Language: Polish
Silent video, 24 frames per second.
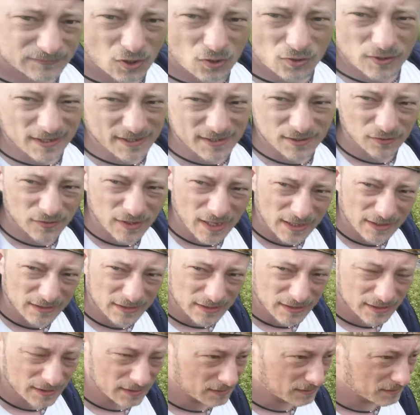
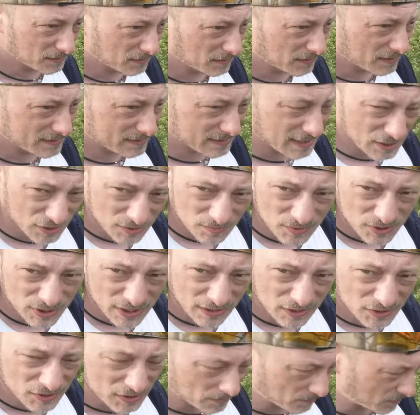Okazjonalnie zdarzy mi się jakiś